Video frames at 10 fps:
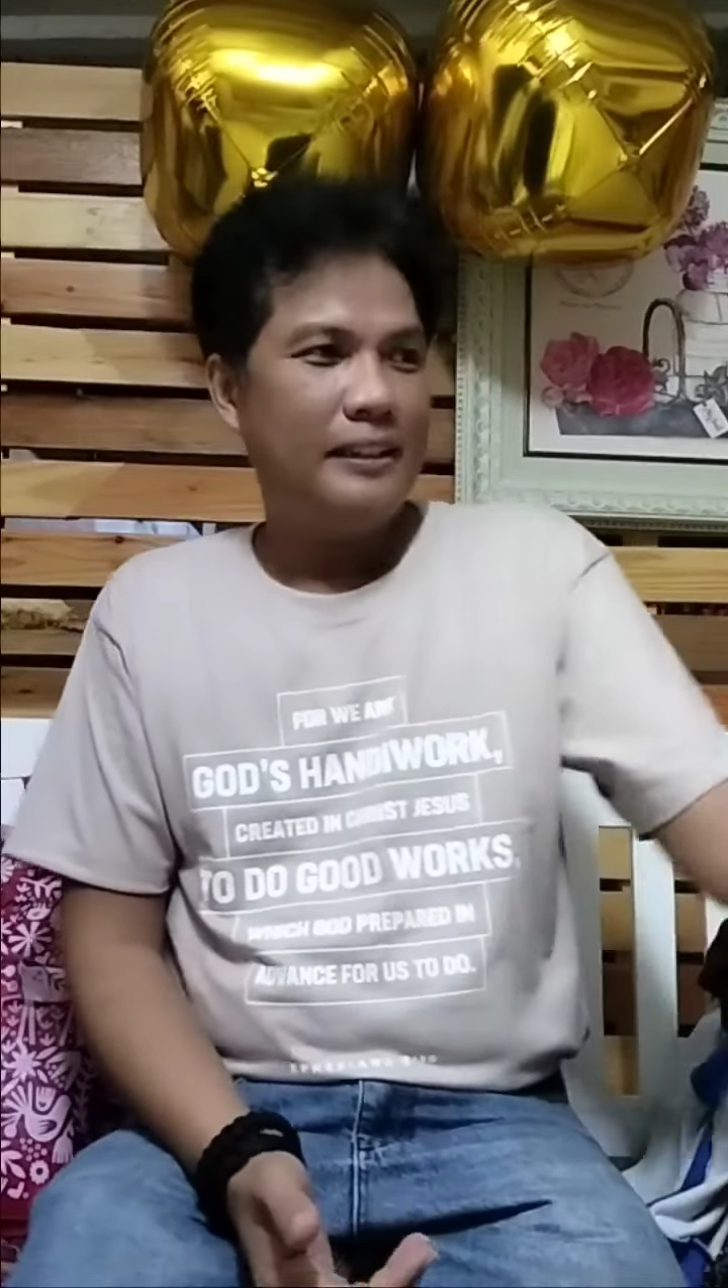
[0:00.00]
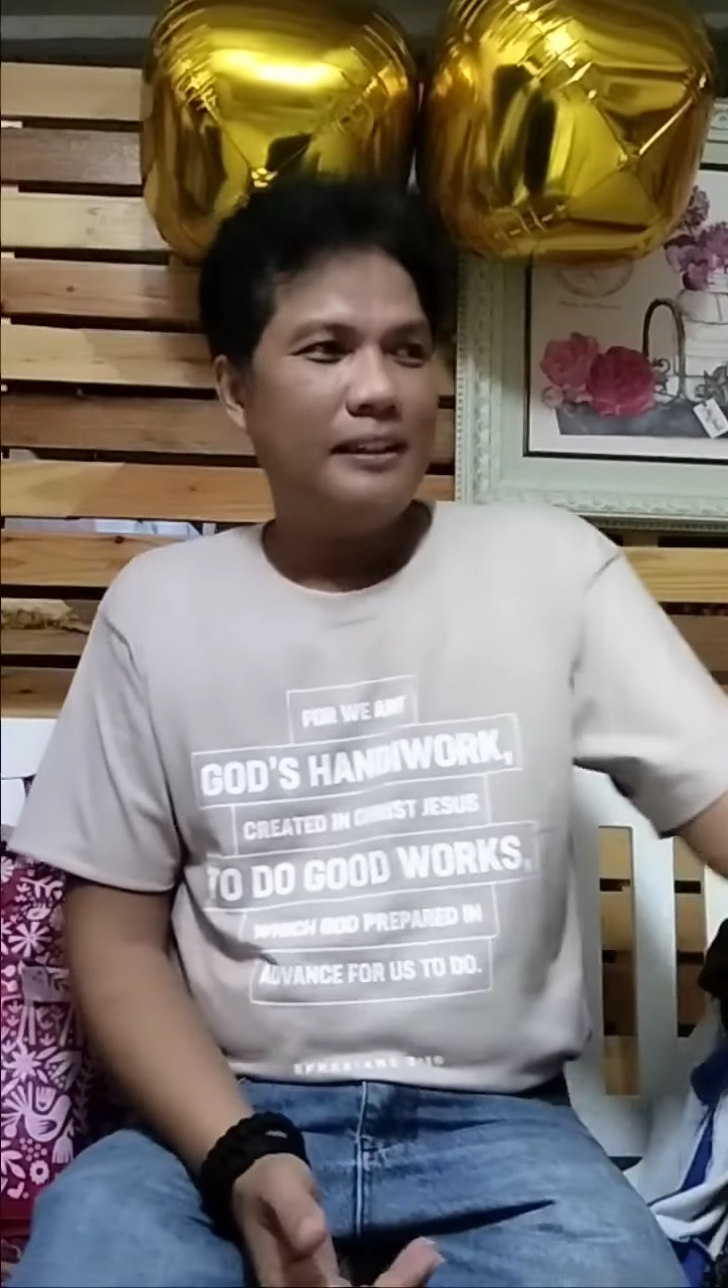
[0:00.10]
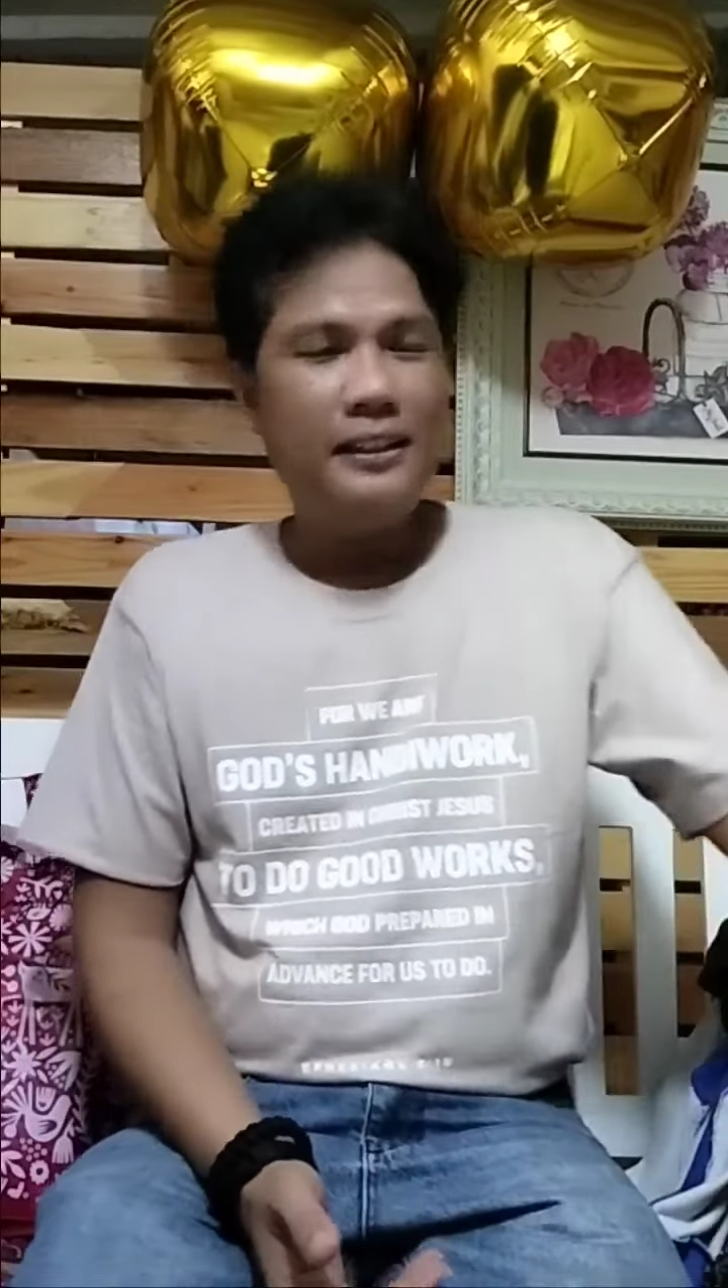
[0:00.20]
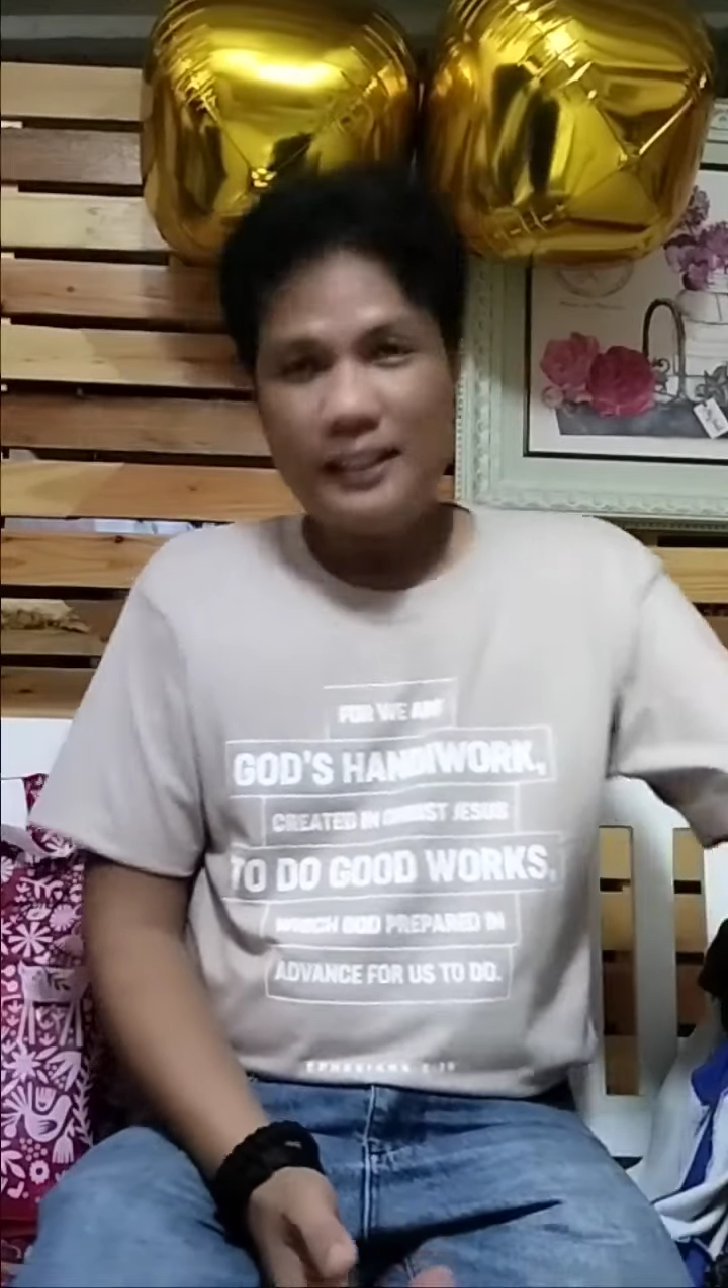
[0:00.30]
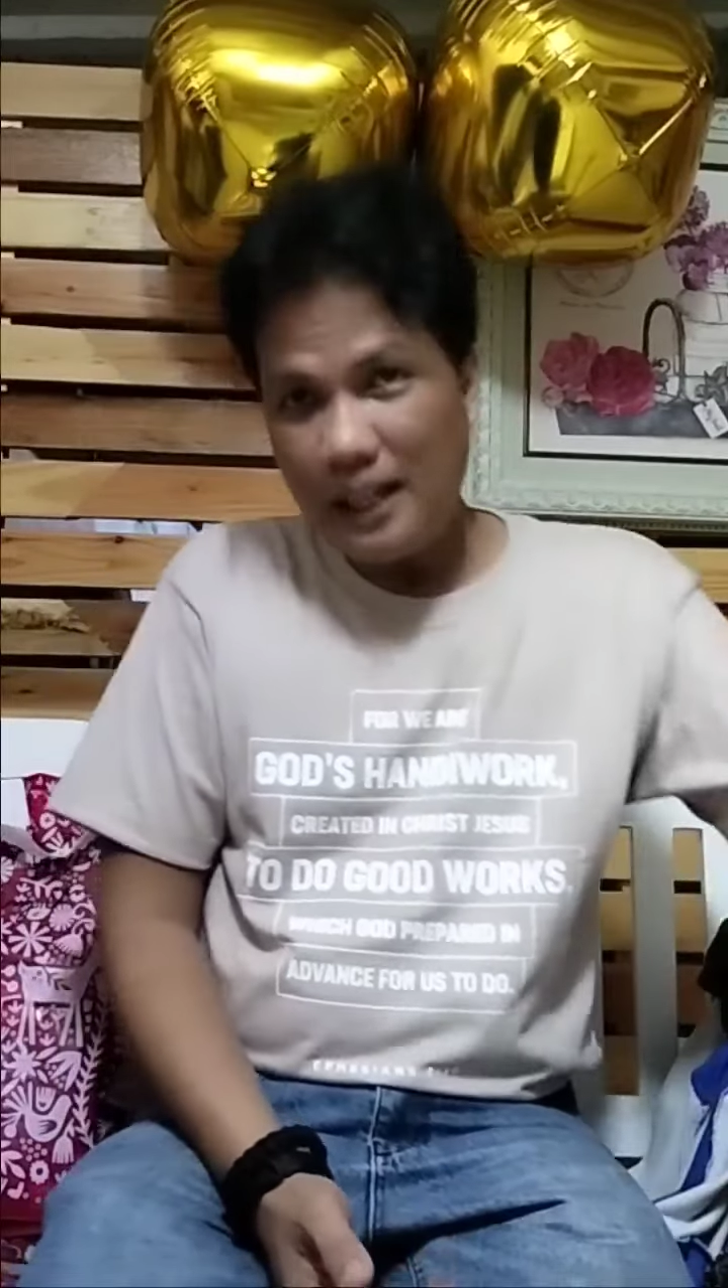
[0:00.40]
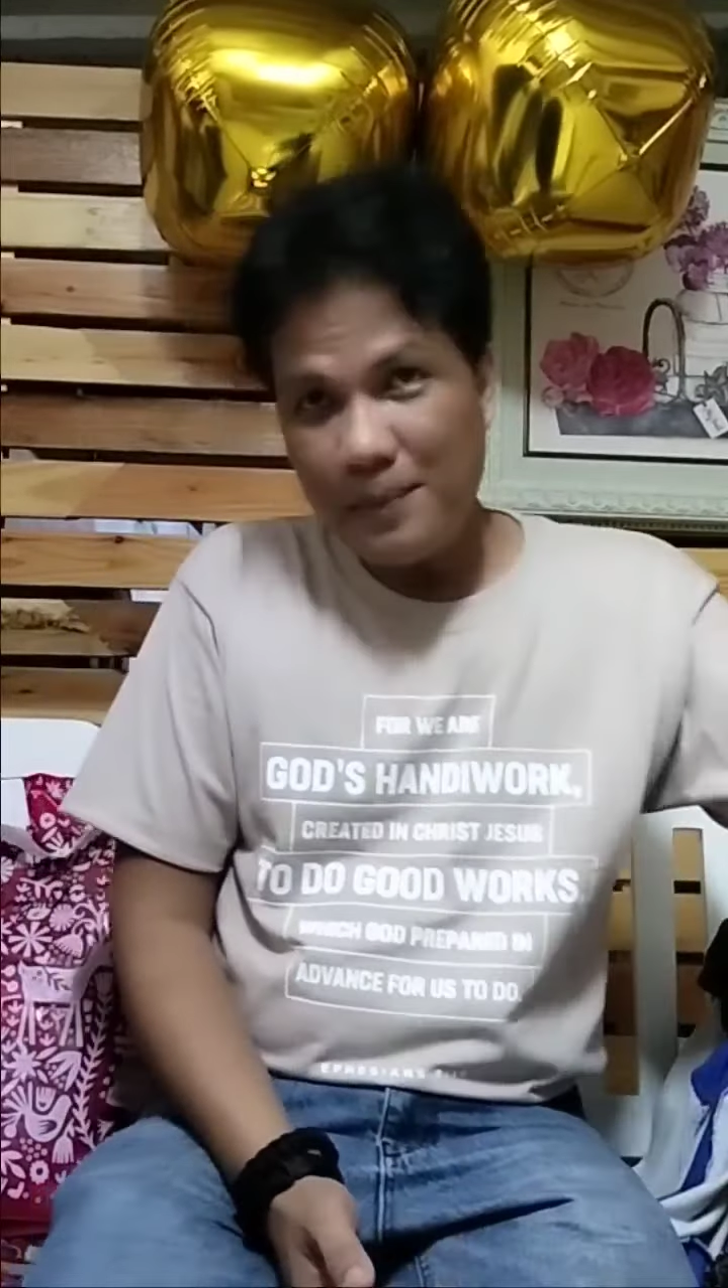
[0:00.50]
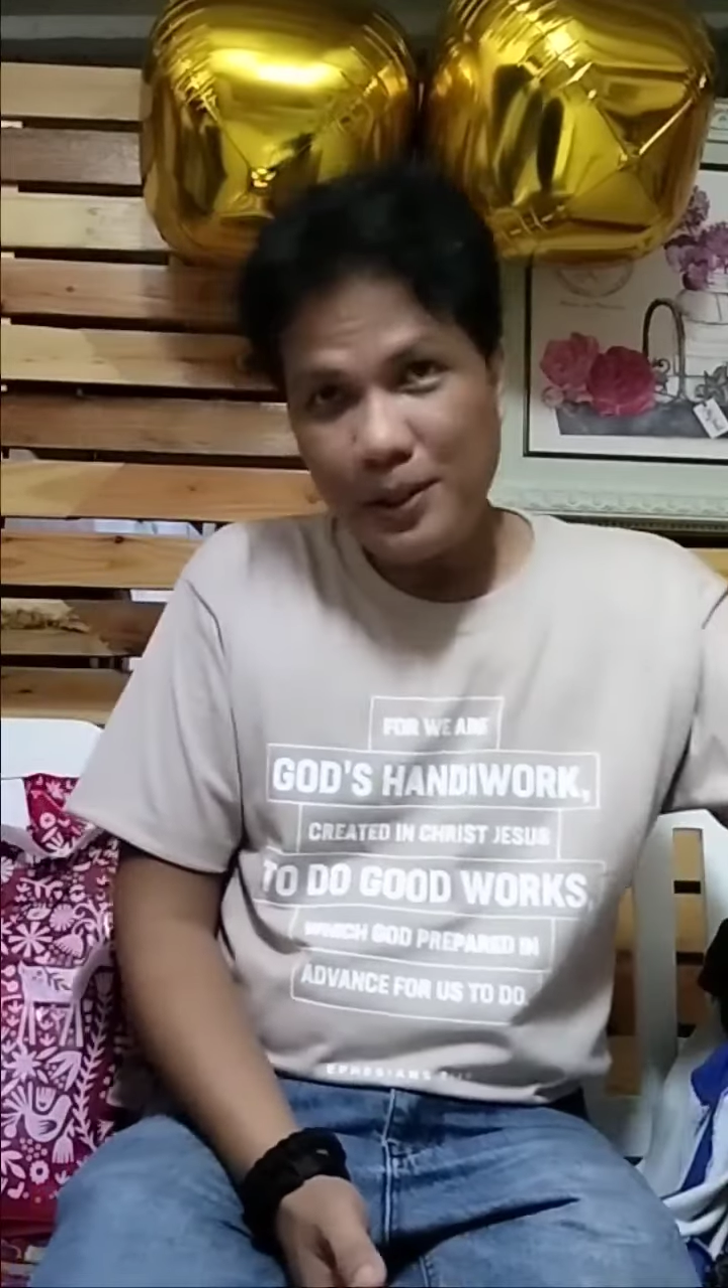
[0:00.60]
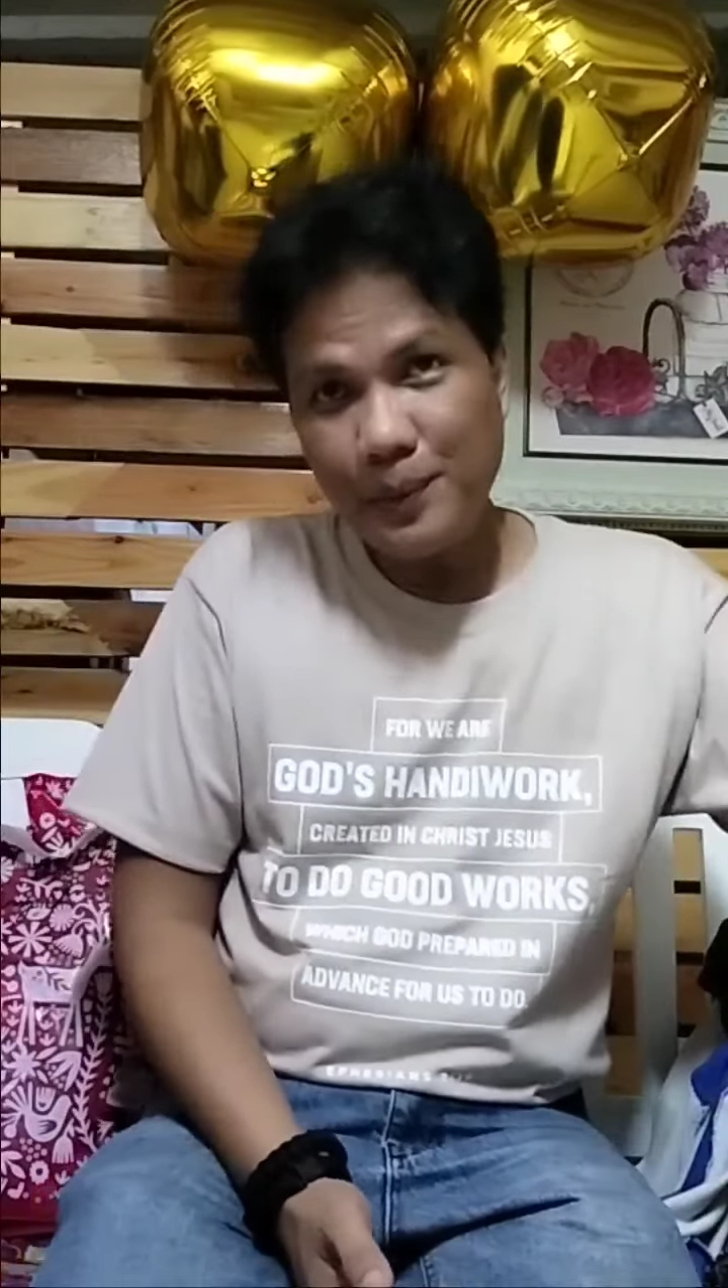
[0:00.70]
sila mismo